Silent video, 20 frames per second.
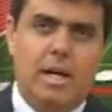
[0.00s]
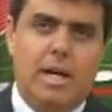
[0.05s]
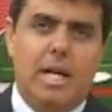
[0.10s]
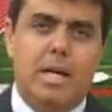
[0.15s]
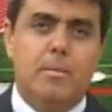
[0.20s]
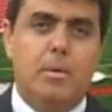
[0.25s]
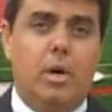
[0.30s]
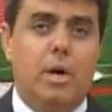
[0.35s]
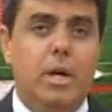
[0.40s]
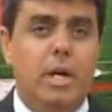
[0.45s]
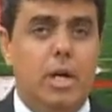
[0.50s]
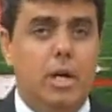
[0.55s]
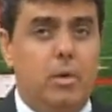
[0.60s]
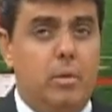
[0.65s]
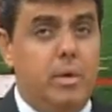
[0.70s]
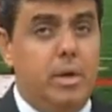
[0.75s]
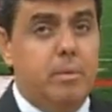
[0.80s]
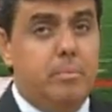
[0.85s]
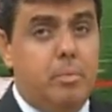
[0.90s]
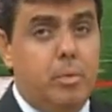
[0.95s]
Ele
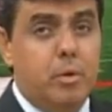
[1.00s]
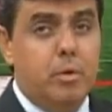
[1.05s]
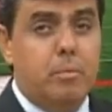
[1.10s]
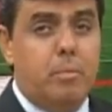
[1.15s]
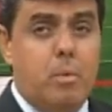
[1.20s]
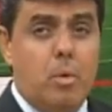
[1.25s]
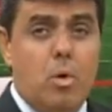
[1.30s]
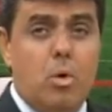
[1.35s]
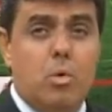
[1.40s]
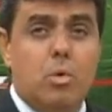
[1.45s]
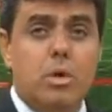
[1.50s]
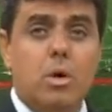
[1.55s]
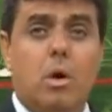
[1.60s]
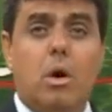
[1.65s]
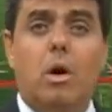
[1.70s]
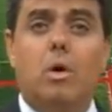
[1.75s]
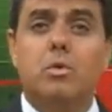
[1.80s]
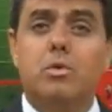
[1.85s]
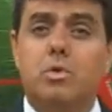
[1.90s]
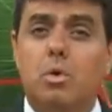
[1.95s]
morreu e por pouco não
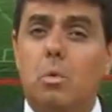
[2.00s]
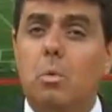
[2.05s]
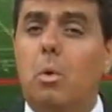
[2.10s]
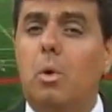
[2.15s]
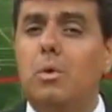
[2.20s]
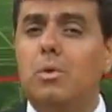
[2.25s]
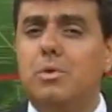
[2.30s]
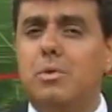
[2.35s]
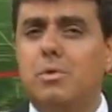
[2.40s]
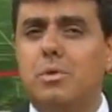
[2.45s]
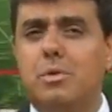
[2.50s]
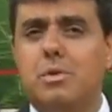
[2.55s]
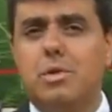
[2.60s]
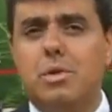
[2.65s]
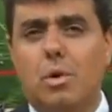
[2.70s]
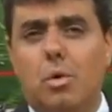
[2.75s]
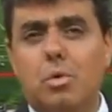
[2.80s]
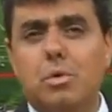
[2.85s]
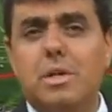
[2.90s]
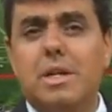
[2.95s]
causou
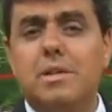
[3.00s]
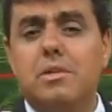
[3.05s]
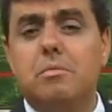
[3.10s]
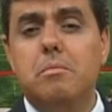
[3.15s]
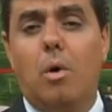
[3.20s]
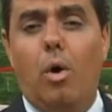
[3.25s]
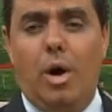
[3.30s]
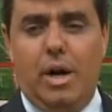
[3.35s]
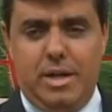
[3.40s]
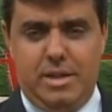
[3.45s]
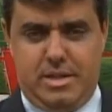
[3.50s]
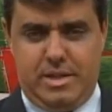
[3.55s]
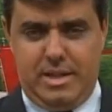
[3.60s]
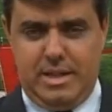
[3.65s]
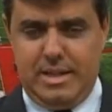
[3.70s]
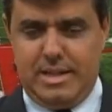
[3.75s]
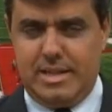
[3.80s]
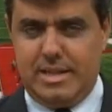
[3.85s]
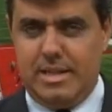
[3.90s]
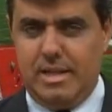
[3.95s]
outros, outras
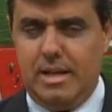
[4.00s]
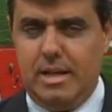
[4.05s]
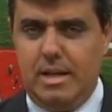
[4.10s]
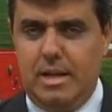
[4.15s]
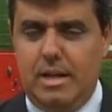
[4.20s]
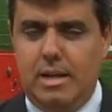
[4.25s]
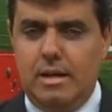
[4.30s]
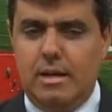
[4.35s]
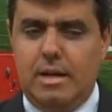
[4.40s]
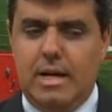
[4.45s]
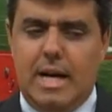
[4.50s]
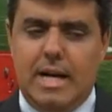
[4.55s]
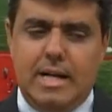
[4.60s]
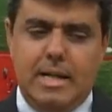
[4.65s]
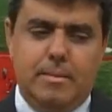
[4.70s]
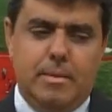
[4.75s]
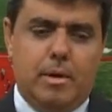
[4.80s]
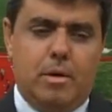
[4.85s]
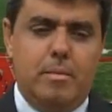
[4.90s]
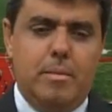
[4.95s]
mortes.
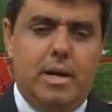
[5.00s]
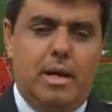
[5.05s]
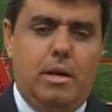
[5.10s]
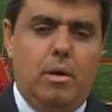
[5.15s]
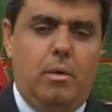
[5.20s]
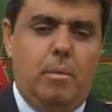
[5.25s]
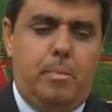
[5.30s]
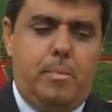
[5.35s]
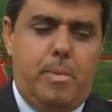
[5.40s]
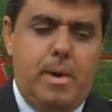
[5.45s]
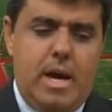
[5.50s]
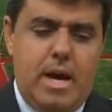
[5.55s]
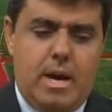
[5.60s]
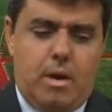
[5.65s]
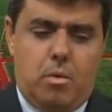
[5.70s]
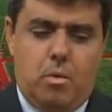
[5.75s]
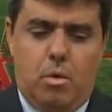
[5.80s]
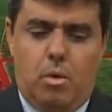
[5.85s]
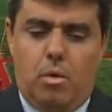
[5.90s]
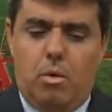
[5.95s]
Caramba, como é que eu
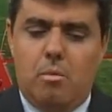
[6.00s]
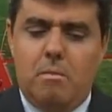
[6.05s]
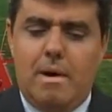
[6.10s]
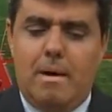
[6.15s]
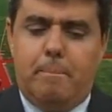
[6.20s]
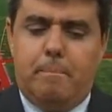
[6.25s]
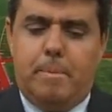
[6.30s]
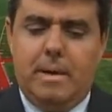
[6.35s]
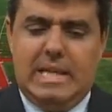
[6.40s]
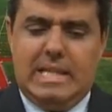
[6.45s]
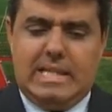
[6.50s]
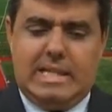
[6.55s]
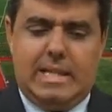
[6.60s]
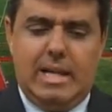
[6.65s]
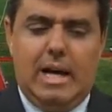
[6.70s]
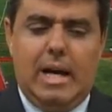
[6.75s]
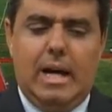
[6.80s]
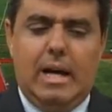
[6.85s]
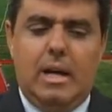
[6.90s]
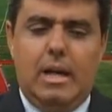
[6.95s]
pego uma
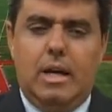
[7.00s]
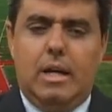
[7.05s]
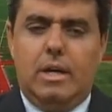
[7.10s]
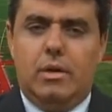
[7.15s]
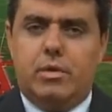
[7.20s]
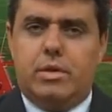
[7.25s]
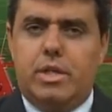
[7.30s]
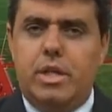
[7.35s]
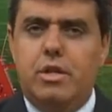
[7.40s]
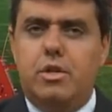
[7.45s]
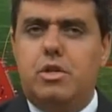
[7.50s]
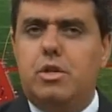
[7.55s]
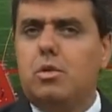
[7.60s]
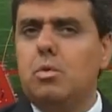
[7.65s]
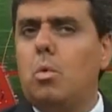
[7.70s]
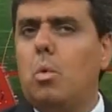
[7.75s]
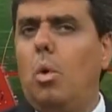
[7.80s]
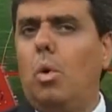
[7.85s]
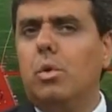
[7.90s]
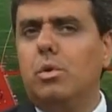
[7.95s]
pista no
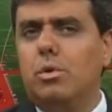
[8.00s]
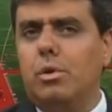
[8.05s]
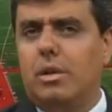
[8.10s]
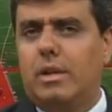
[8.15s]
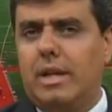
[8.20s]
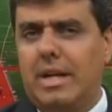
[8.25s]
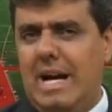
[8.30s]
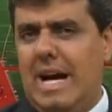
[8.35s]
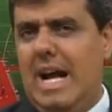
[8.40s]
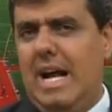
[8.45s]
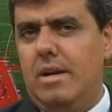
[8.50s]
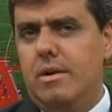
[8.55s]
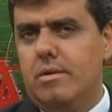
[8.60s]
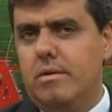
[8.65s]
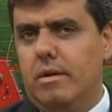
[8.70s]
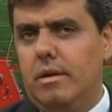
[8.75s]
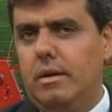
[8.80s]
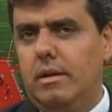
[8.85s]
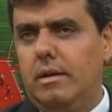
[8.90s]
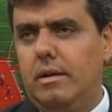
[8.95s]
sentido
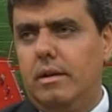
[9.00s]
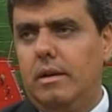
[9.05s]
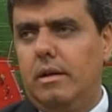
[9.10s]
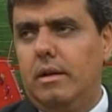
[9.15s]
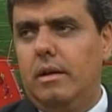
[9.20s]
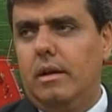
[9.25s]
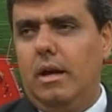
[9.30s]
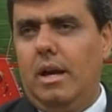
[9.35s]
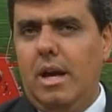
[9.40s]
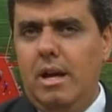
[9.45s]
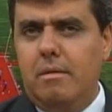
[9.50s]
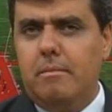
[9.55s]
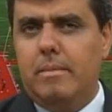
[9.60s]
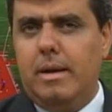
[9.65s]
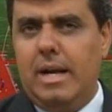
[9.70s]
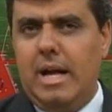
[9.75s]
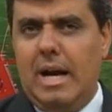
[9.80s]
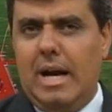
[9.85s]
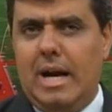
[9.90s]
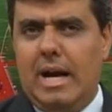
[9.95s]
contrário,
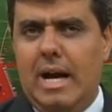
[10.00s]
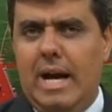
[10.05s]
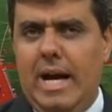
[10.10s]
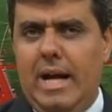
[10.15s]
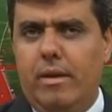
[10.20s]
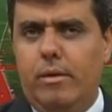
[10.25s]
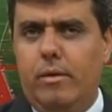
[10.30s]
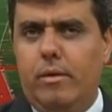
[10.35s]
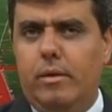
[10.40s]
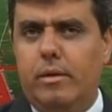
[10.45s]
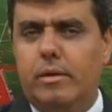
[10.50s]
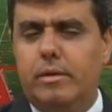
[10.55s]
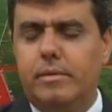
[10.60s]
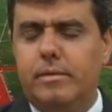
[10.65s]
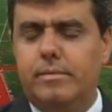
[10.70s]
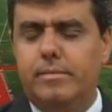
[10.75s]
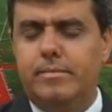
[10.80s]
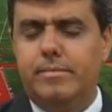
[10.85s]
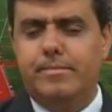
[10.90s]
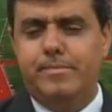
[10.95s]
embriagado?
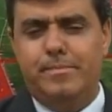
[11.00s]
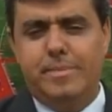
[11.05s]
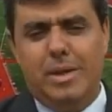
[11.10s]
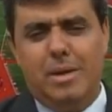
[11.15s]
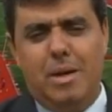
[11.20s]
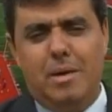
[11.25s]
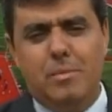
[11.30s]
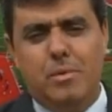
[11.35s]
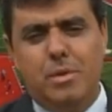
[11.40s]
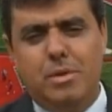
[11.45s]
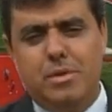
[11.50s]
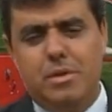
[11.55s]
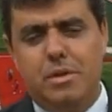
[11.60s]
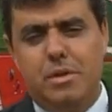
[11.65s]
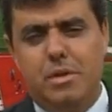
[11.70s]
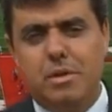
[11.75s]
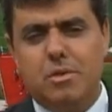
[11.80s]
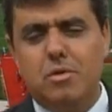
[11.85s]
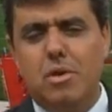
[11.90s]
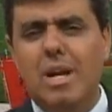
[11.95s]
Pelo amor de
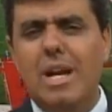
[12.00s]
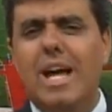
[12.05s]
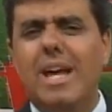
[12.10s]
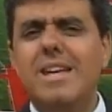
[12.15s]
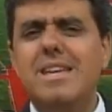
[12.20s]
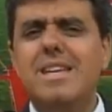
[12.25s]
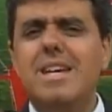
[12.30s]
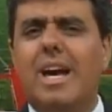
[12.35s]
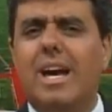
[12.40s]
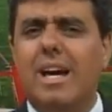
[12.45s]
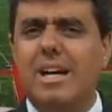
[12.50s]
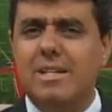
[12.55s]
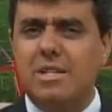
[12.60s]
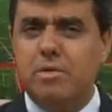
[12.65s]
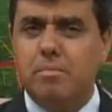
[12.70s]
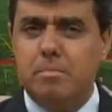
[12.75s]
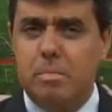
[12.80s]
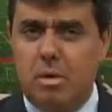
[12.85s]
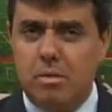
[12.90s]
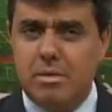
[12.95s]
Deus, olha a
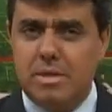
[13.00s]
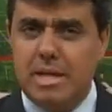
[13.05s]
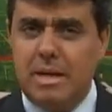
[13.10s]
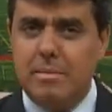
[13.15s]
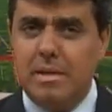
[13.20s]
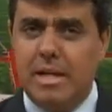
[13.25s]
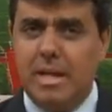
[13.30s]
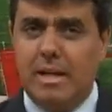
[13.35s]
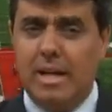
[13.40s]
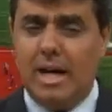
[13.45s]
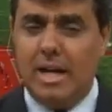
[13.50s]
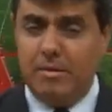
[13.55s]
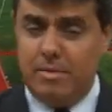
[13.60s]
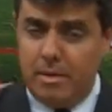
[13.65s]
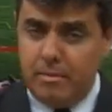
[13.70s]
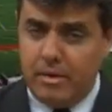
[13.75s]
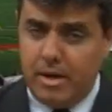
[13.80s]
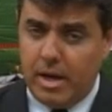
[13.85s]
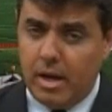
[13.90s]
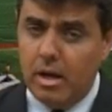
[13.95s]
irresponsabilidade.
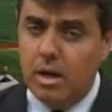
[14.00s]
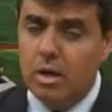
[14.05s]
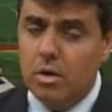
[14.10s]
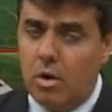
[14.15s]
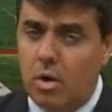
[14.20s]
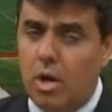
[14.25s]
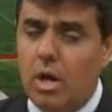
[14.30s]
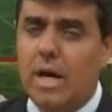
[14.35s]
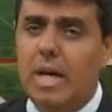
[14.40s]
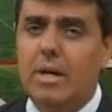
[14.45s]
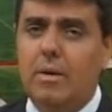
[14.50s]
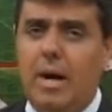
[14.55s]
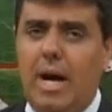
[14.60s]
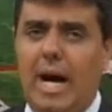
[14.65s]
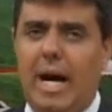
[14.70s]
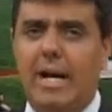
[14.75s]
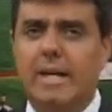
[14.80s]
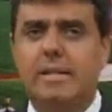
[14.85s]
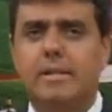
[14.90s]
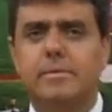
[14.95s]
Vamos ver, coloca no
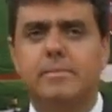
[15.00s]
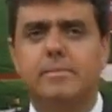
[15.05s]
ar.